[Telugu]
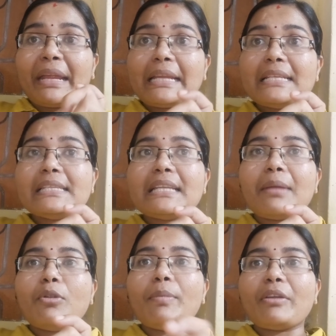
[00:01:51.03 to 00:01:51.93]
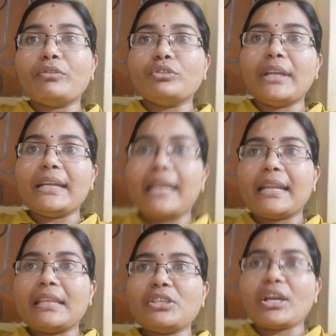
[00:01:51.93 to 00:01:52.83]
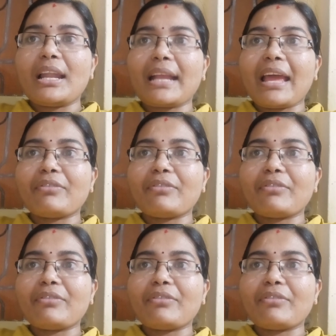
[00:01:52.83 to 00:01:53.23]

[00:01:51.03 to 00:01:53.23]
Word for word: ప్రెగ్నెన్సీ టైంలో మన ఫుడ్ డైట్ అనేది చాలా